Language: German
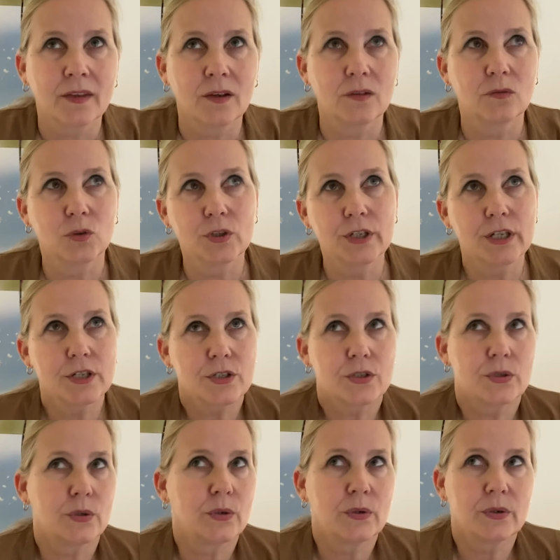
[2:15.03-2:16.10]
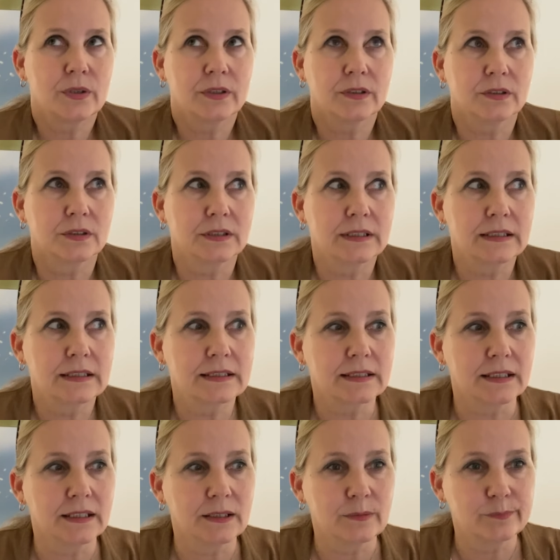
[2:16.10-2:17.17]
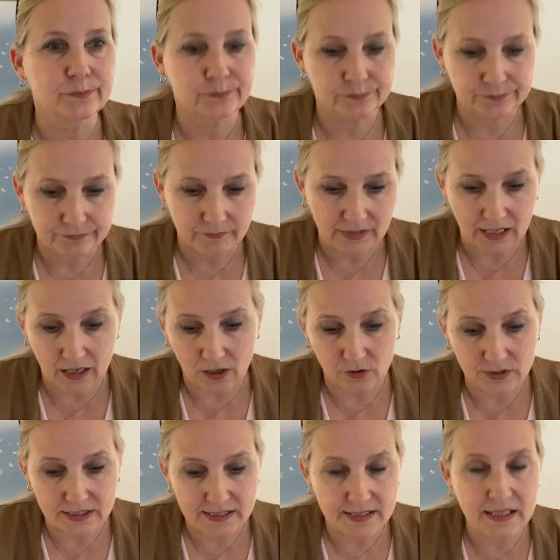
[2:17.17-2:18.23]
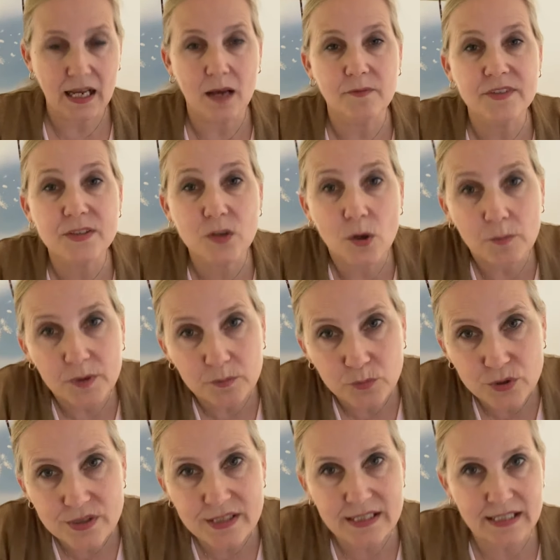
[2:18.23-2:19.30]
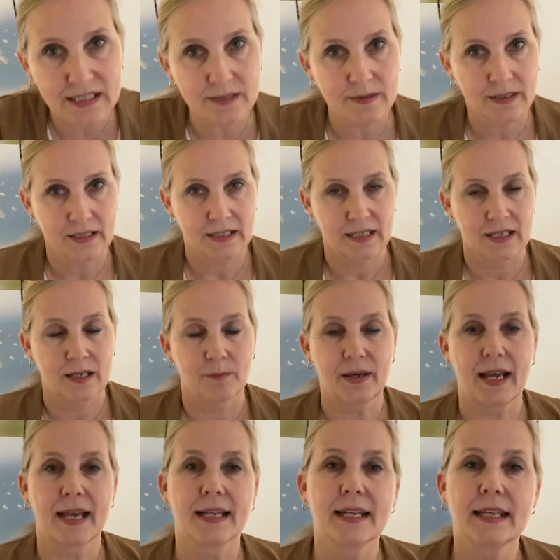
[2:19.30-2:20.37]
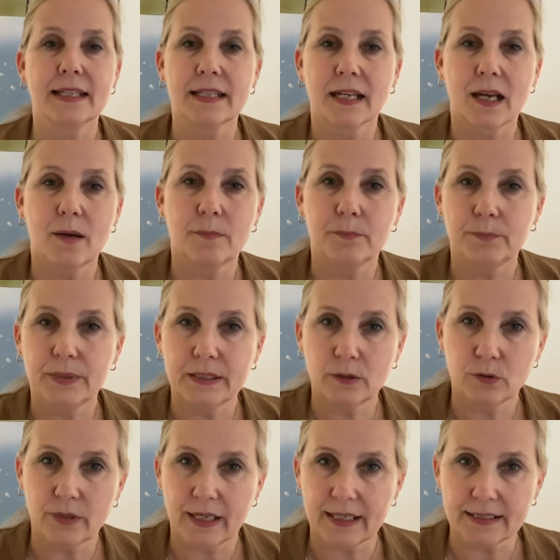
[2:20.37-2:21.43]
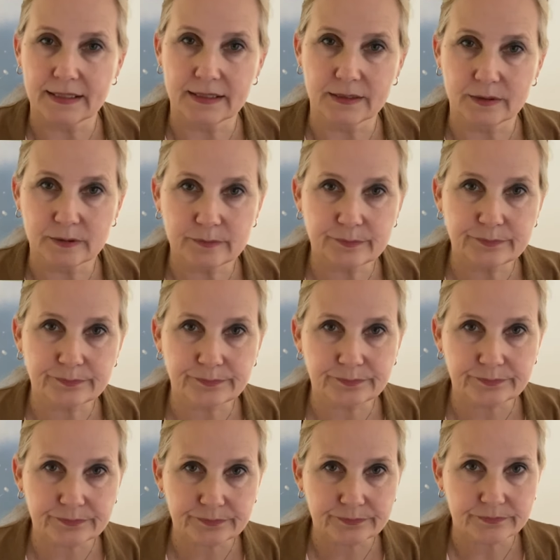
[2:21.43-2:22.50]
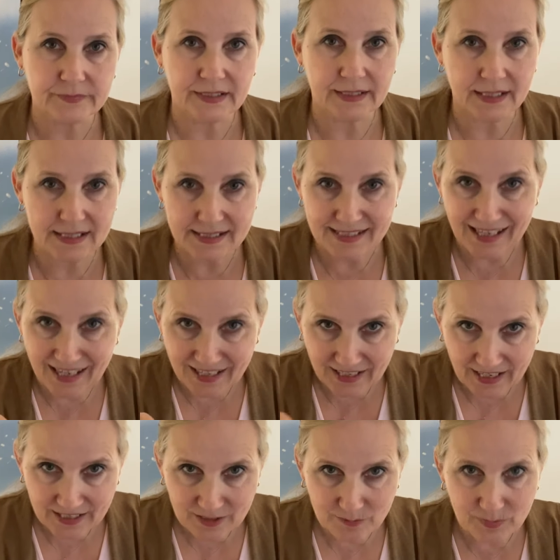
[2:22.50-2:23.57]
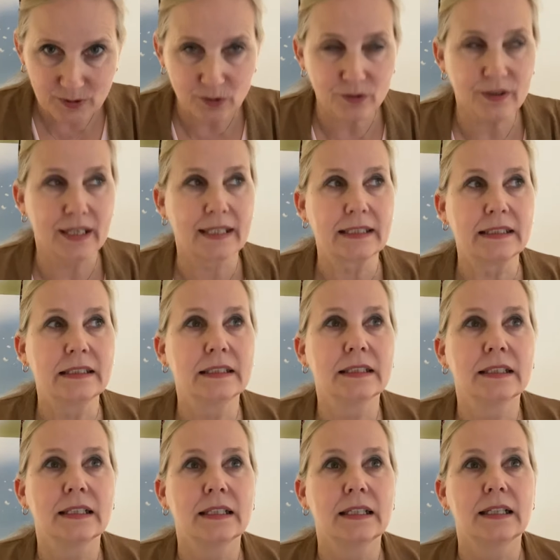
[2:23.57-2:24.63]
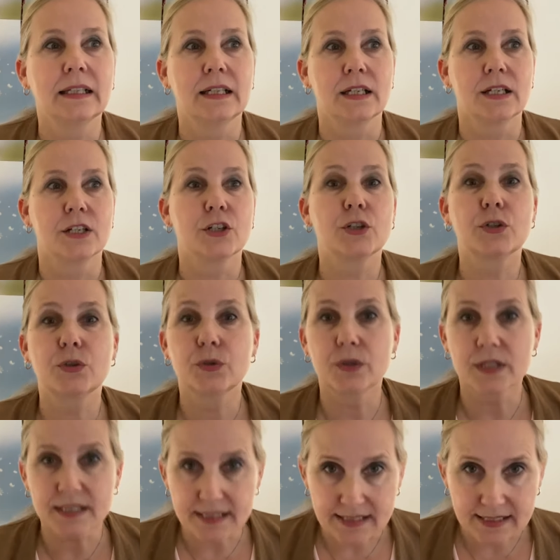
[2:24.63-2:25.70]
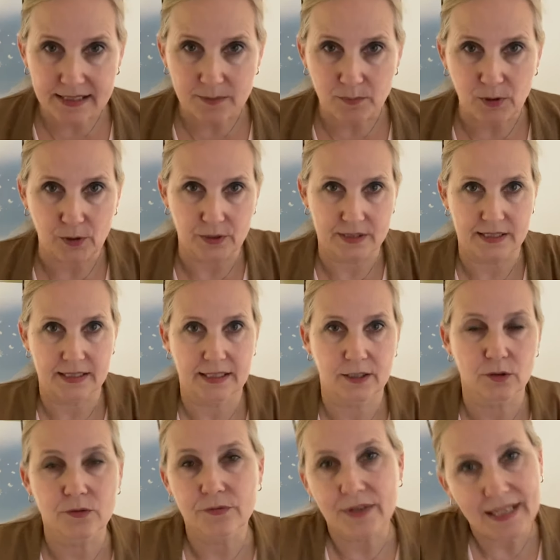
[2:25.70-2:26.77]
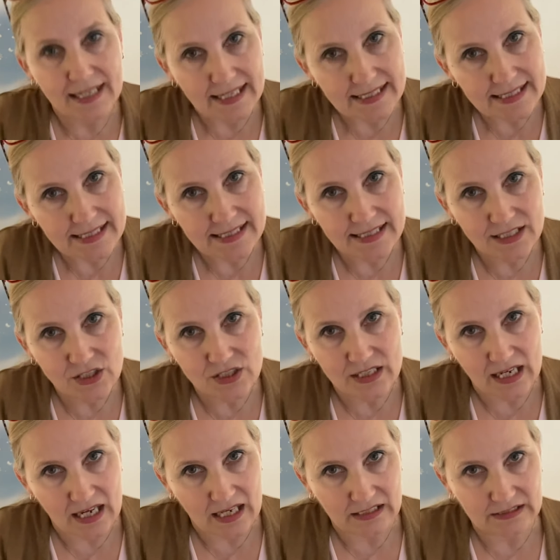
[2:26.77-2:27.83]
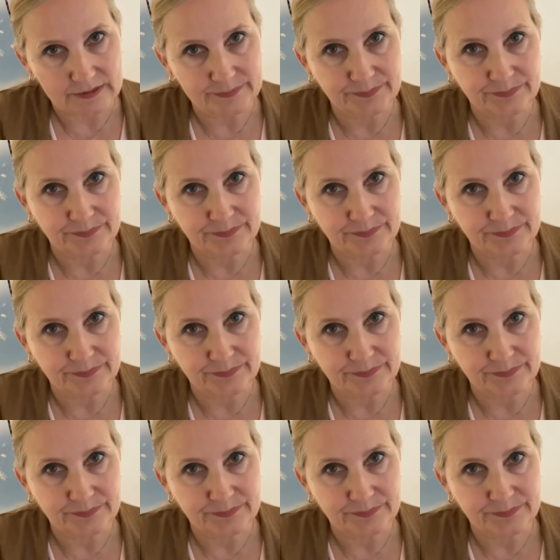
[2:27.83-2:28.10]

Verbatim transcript: Wunderschön und ähm, ja, und es kam, wie es kommen musste, bei einer ihrer Pirouetten, ihrer zahlreichen Pirouetten, stürzt sie plötzlich und verletzt sich stark.